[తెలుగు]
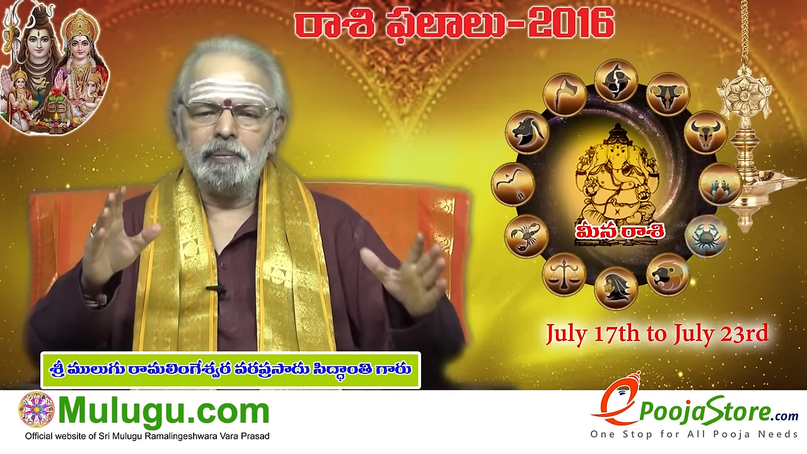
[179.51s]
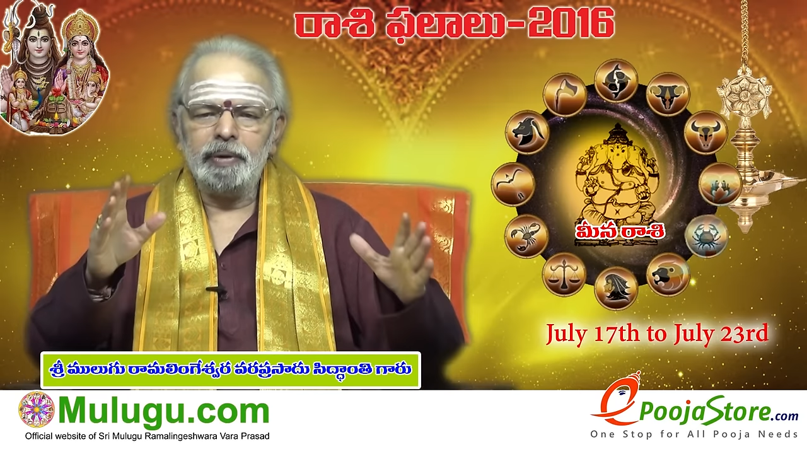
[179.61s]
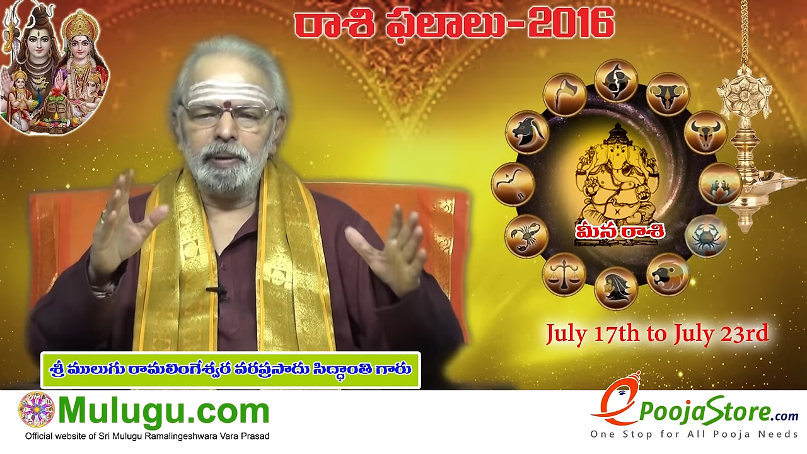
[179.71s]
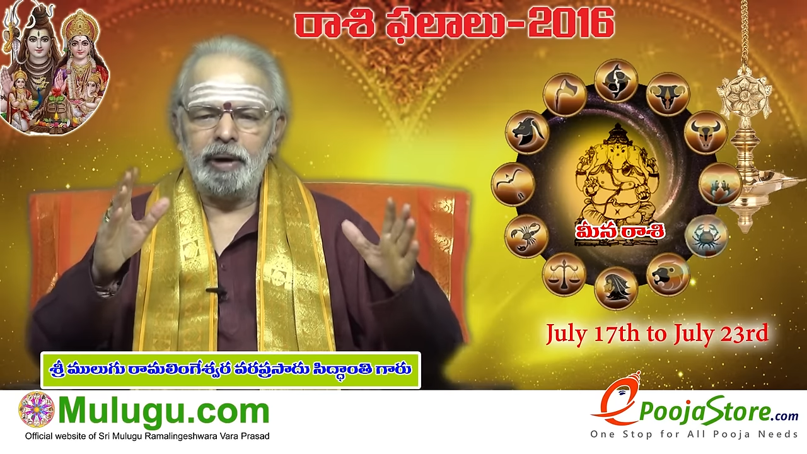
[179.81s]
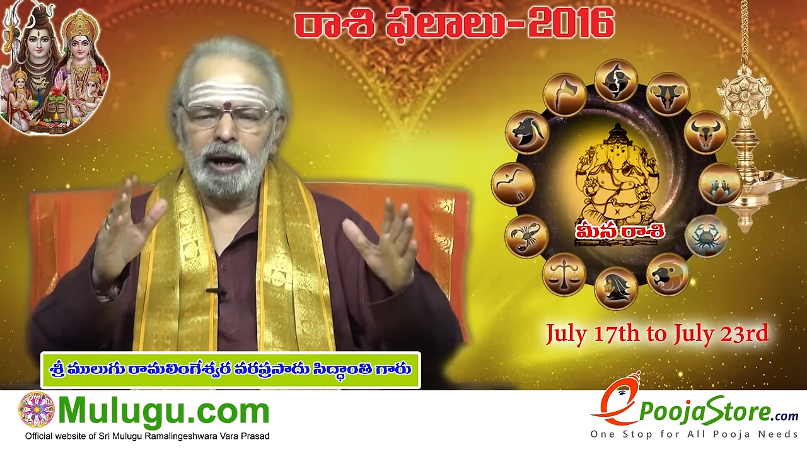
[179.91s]

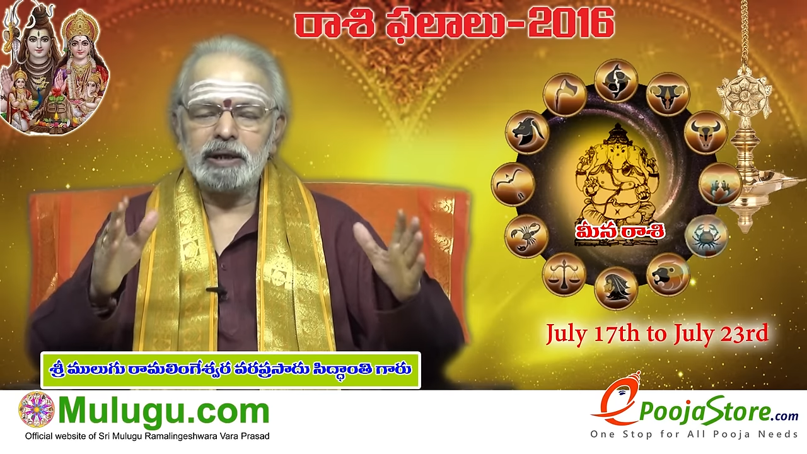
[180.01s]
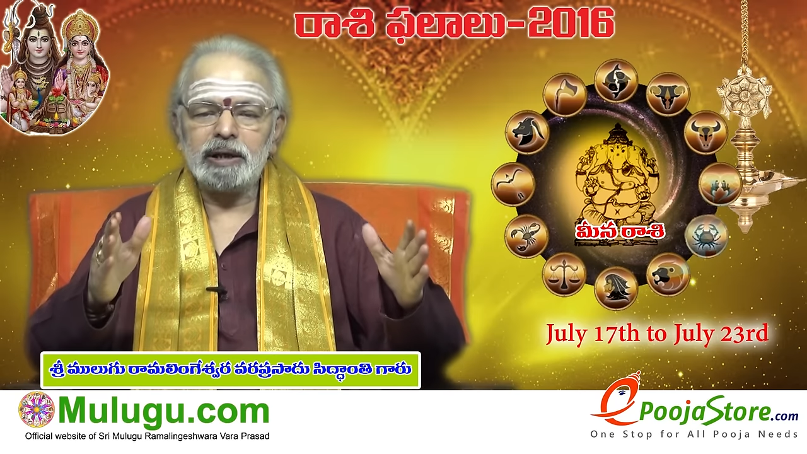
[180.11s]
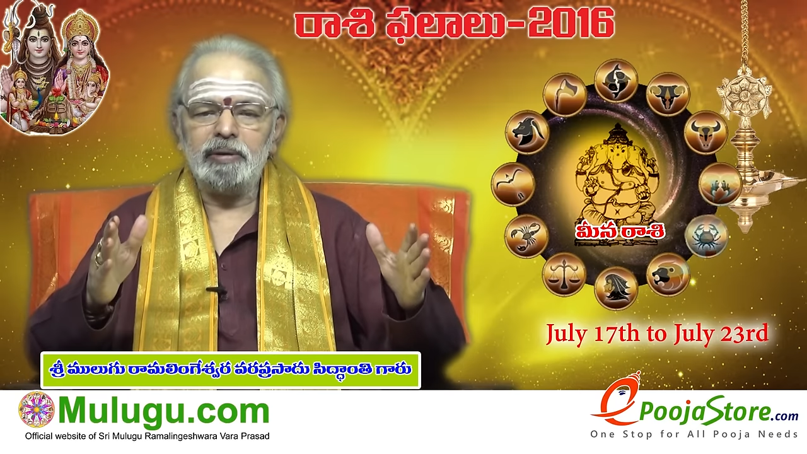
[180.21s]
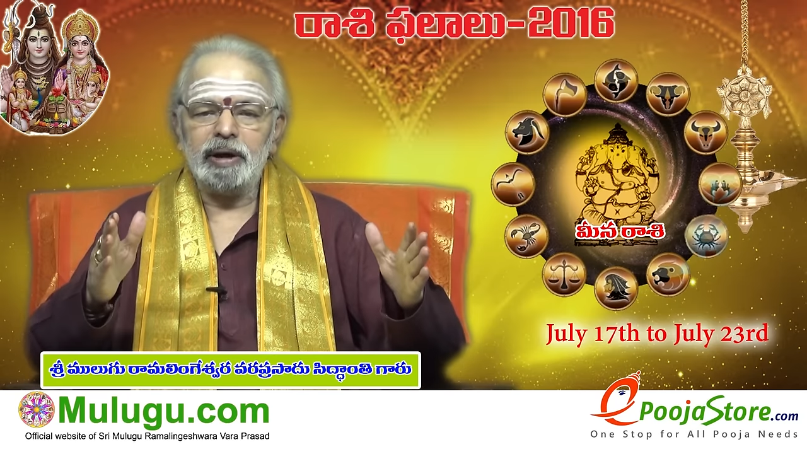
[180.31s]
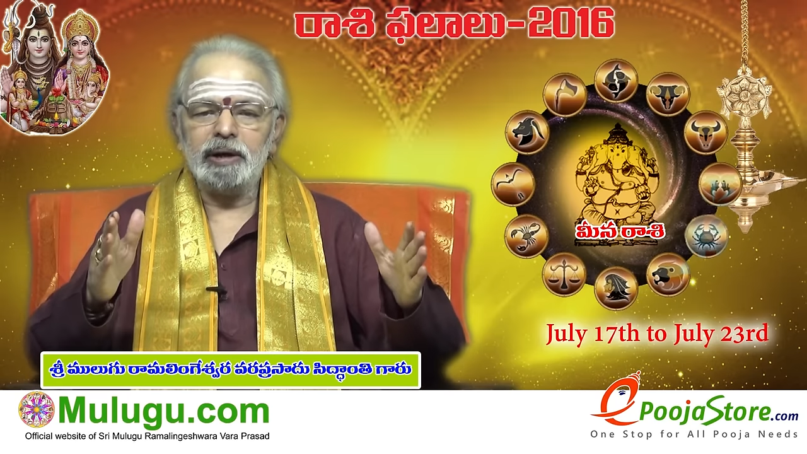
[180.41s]
మీ
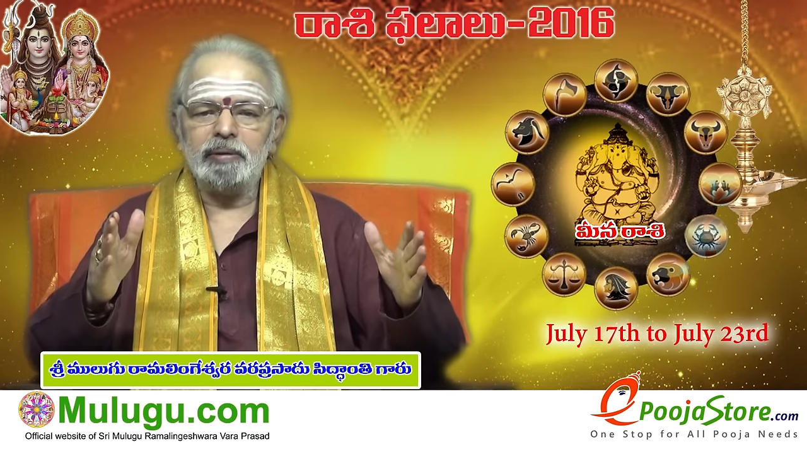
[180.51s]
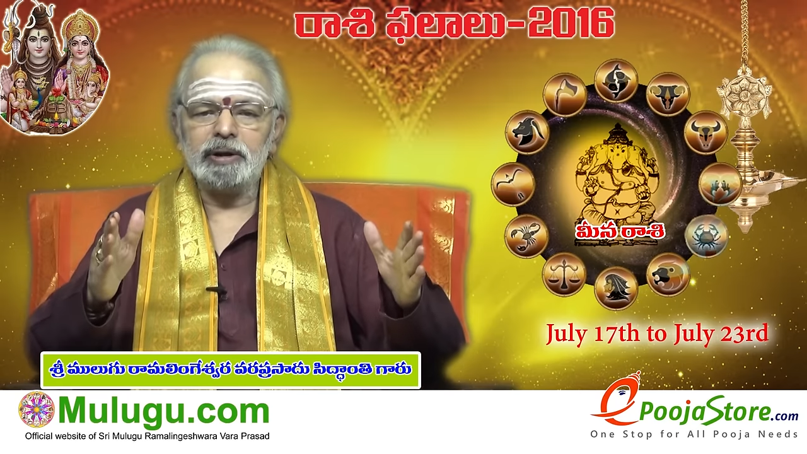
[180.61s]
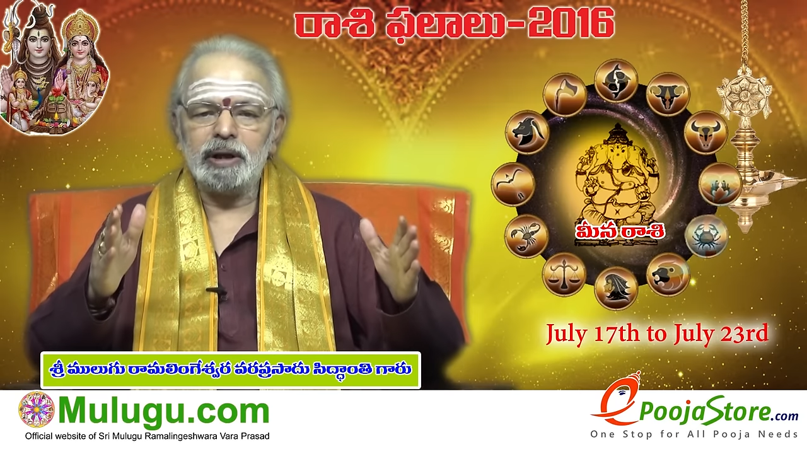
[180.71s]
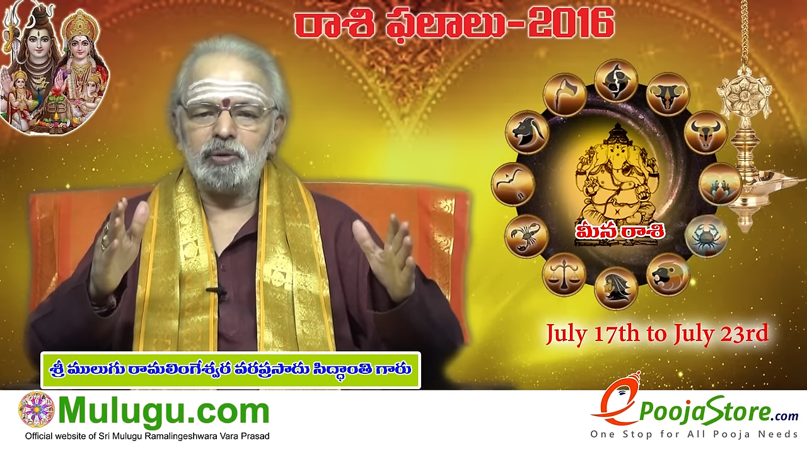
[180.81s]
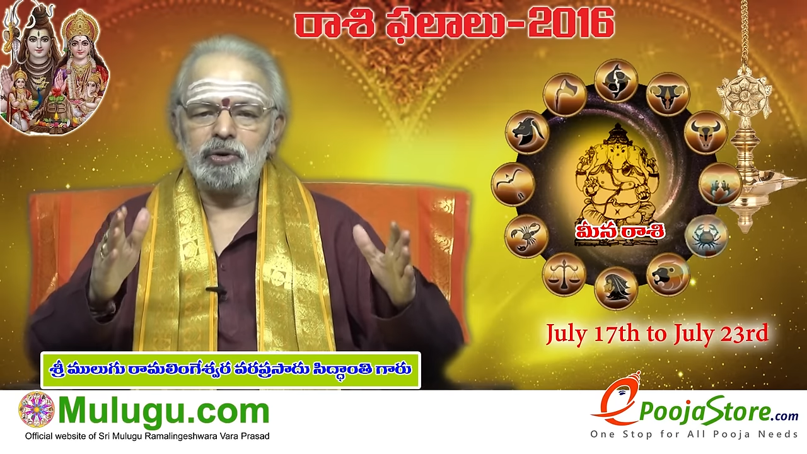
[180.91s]

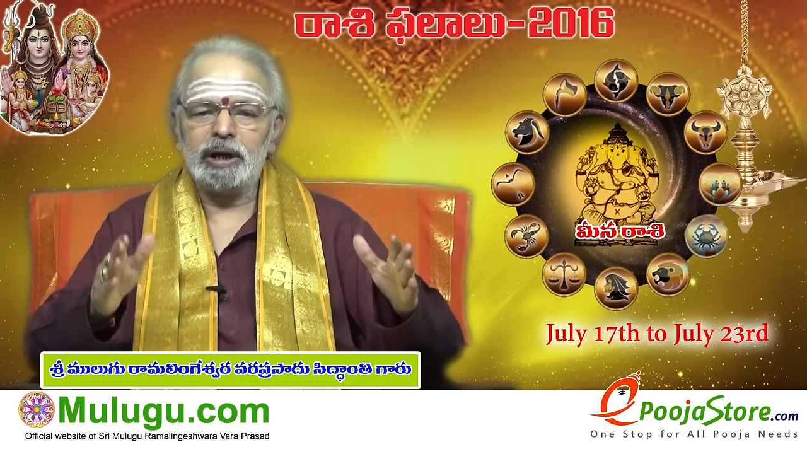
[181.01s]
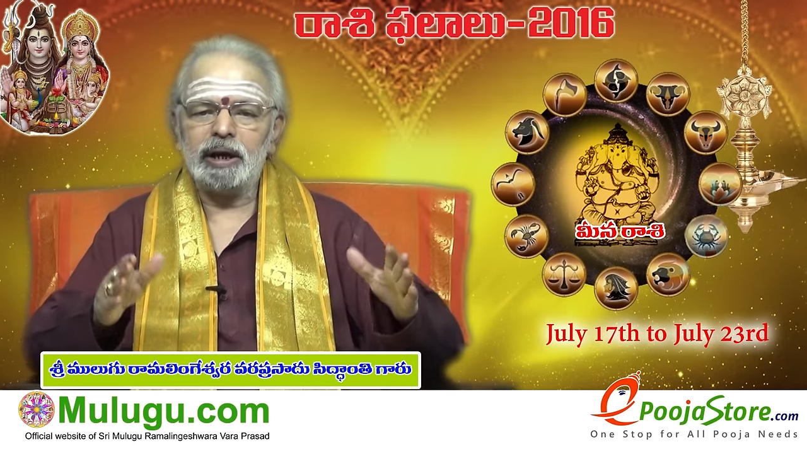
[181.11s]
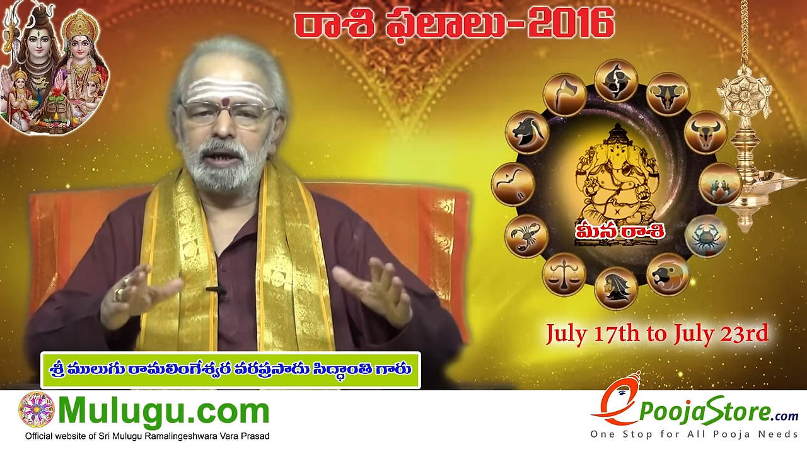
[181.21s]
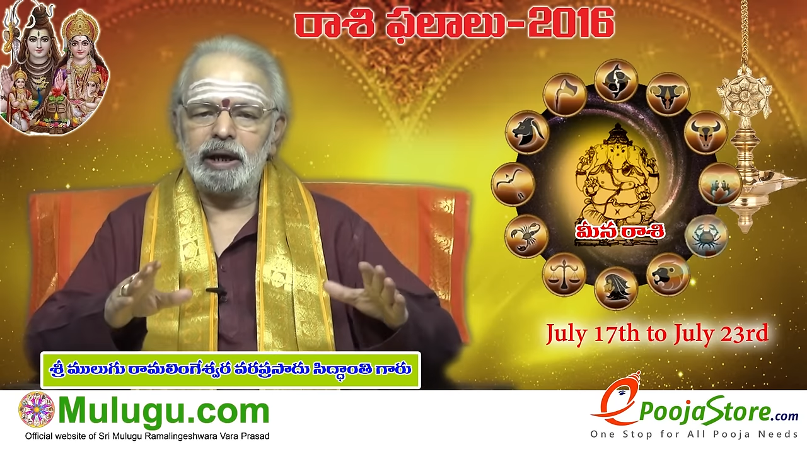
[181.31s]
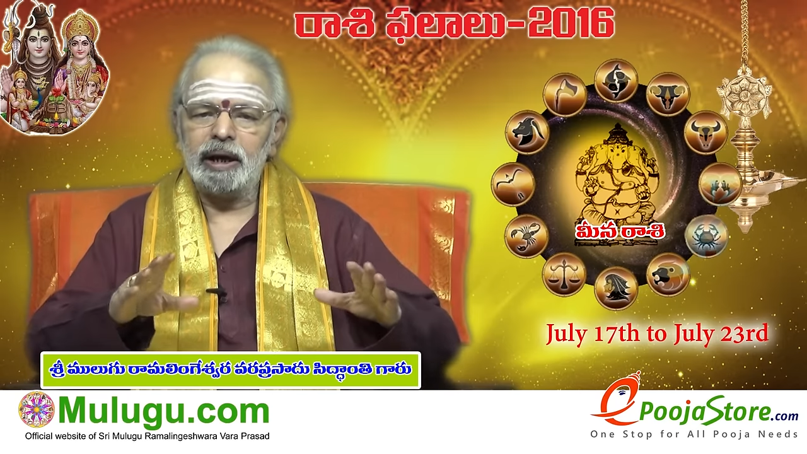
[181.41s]
మానసికమైనటువంటి
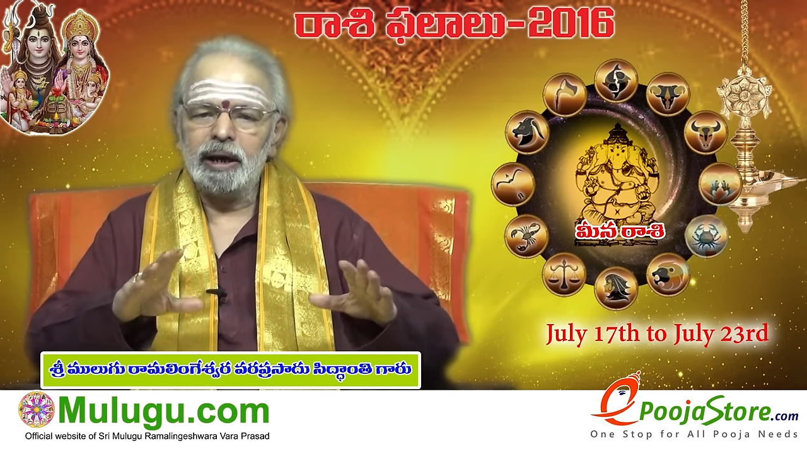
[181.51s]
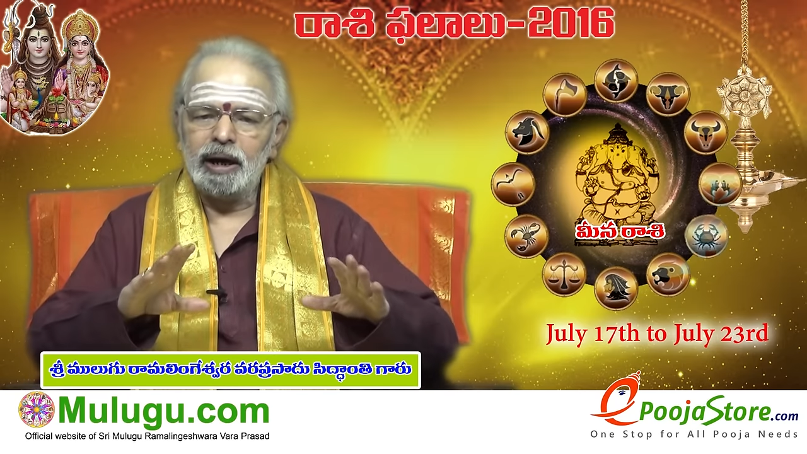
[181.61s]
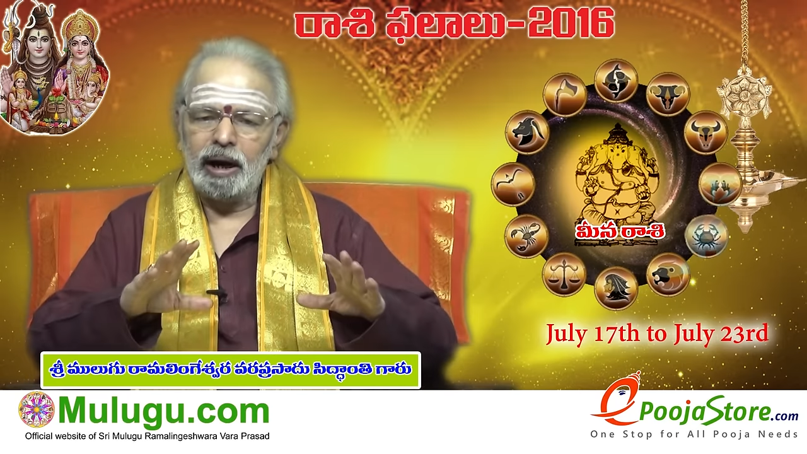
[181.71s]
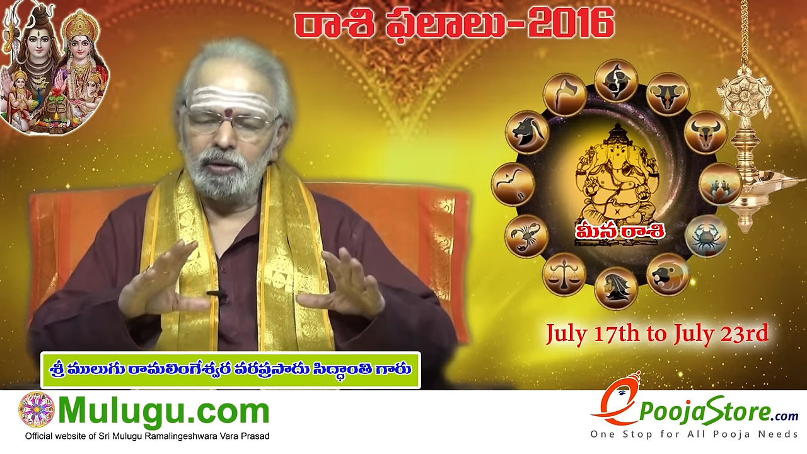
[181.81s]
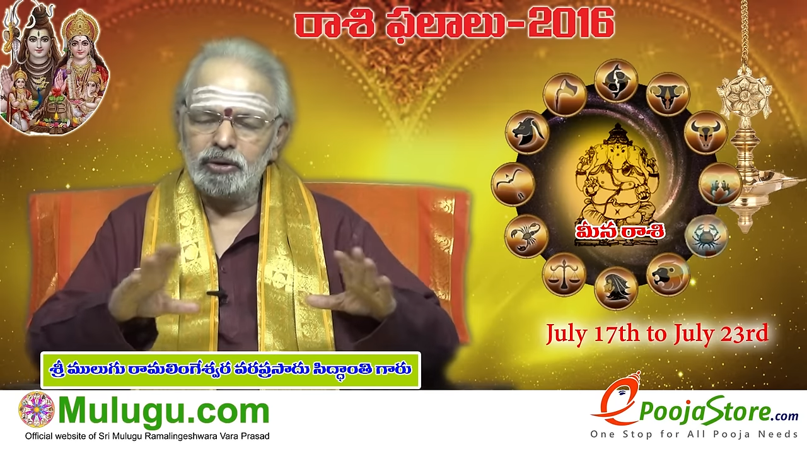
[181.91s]
సంతోషానికి
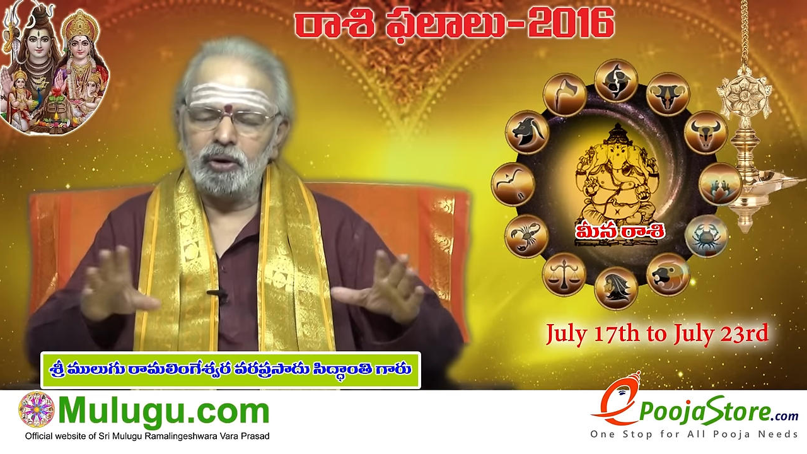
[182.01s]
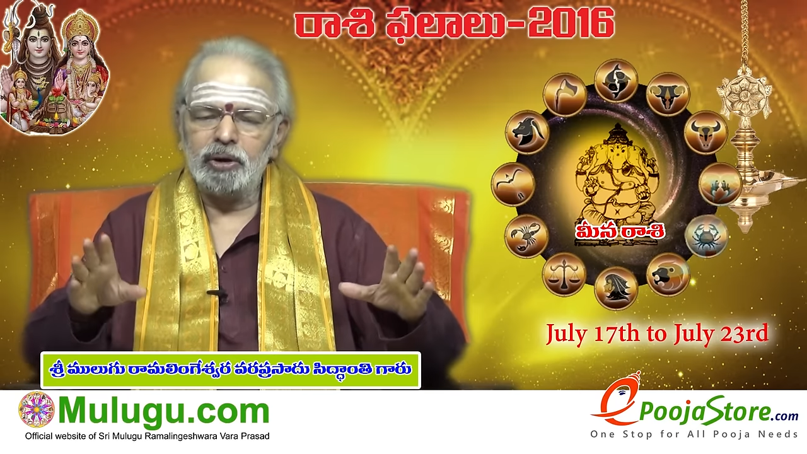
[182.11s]
అవధులు